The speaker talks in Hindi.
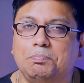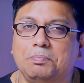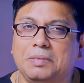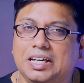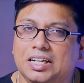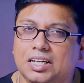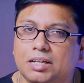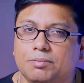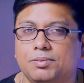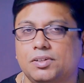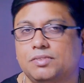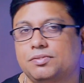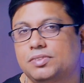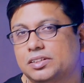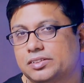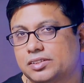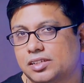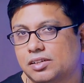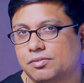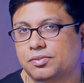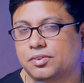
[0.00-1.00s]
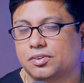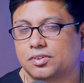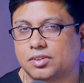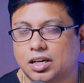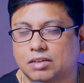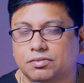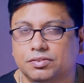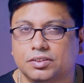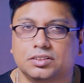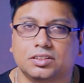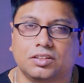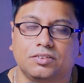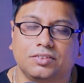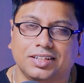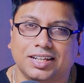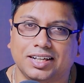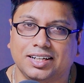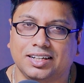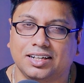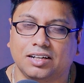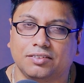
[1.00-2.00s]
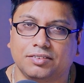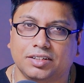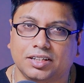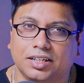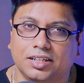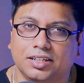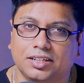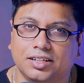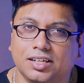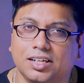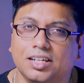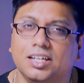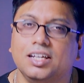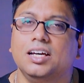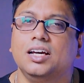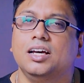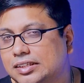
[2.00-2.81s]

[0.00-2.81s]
मेनी प्रोफेशनल फोटोग्राफर्स आउट देयर इन आवर कंट्री